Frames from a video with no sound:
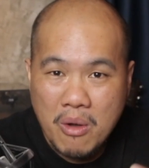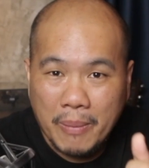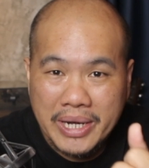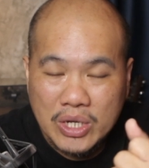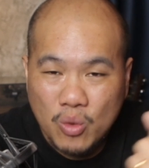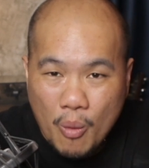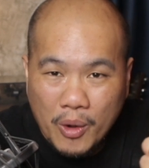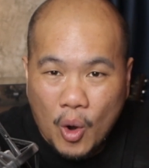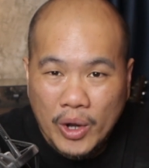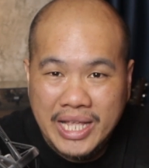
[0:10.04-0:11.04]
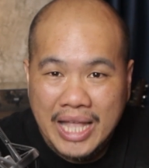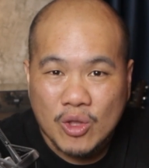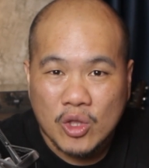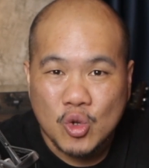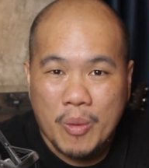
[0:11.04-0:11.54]
ประดิษฐ์อุปกรณ์ในการต่อ
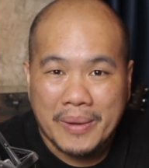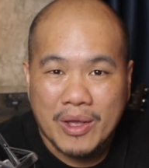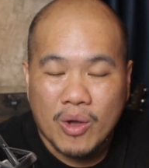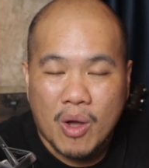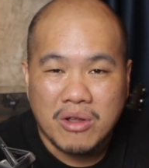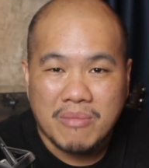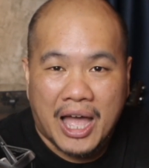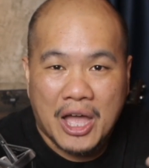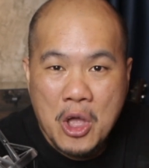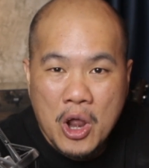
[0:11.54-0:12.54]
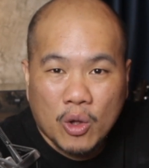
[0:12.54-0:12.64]
สู้แบบนี้ของเขาขึ้นมาแล้